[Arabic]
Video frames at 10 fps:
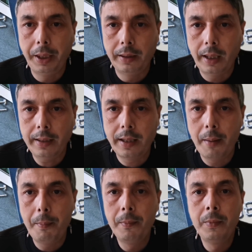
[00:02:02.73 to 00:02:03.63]
به انت
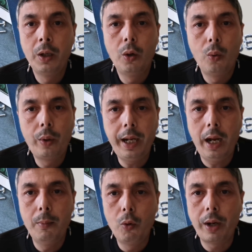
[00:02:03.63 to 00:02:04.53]
الحساب
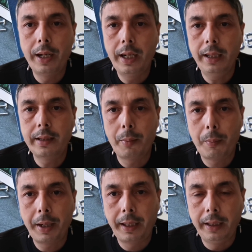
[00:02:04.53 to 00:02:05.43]
وكيعلموك ان الحساب
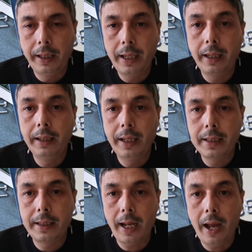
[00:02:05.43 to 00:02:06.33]
البنكي ديالك
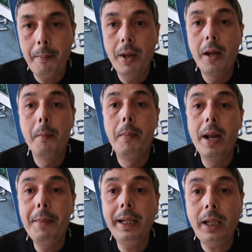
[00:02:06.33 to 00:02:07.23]
دازت عام
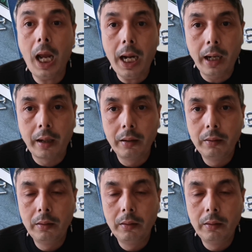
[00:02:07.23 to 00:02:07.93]
بلا ما يتحرك